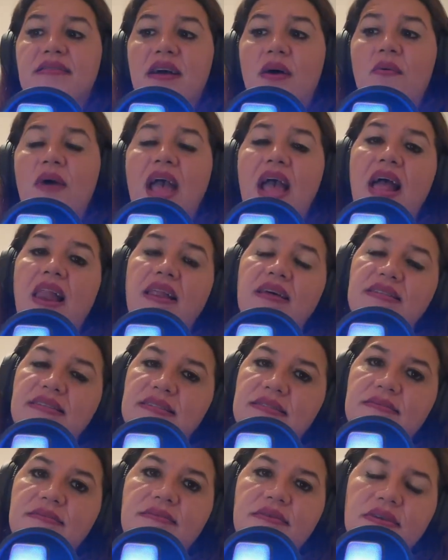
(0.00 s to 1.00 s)
Então,
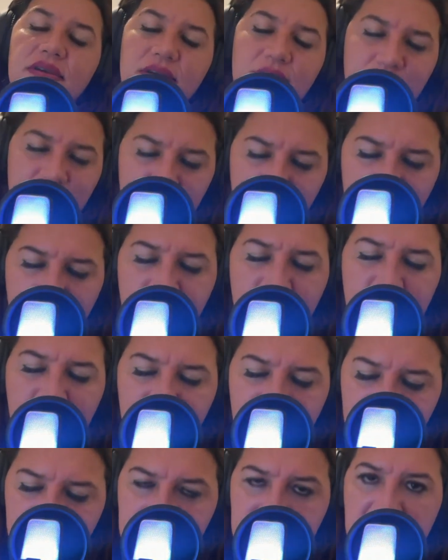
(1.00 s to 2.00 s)
elas, em
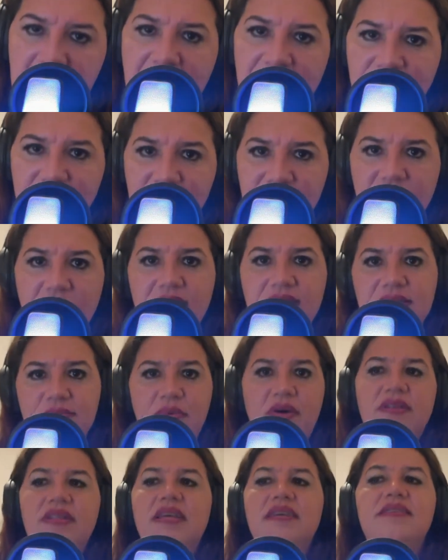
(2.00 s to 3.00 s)
muitos casos, elas
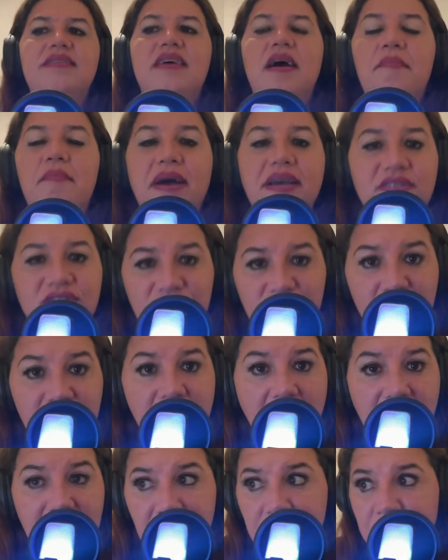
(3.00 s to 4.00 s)
podem se
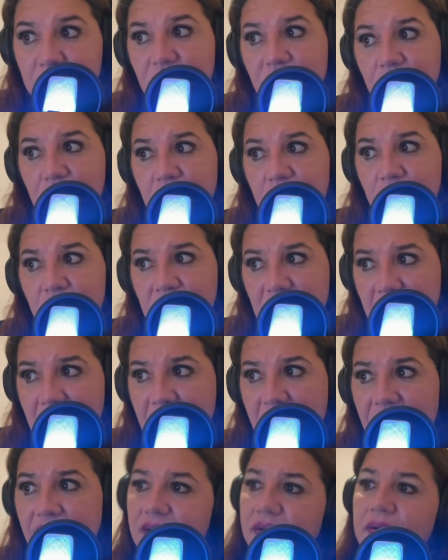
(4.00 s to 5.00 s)
apaixonar por uma
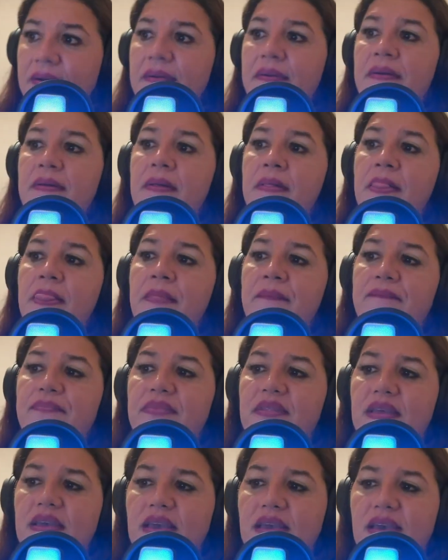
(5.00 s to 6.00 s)
mulher
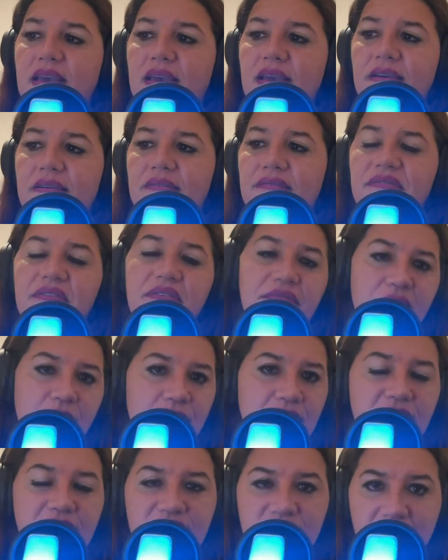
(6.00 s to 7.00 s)
e viver
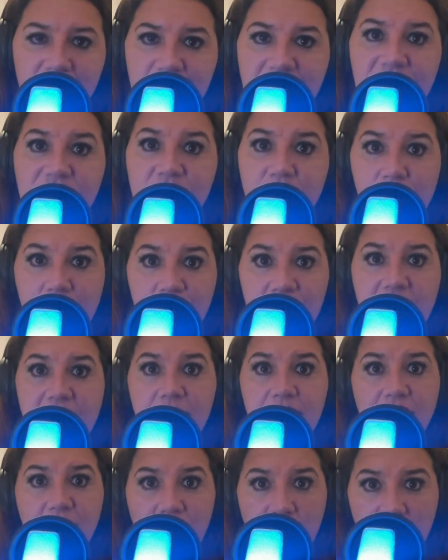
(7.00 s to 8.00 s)
um relacionamento com uma
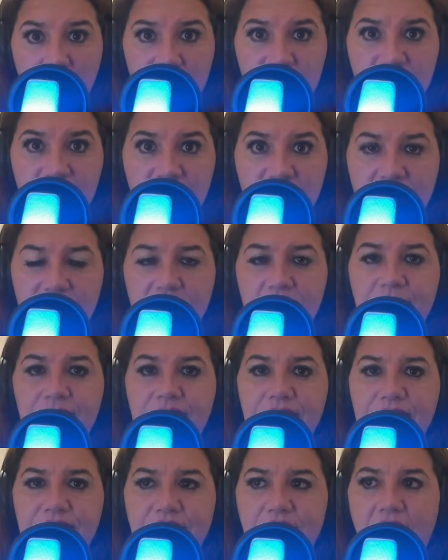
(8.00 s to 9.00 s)
mulher biológica,
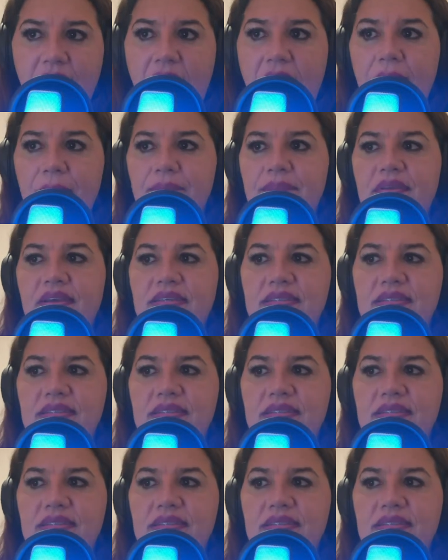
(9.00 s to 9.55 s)
tá?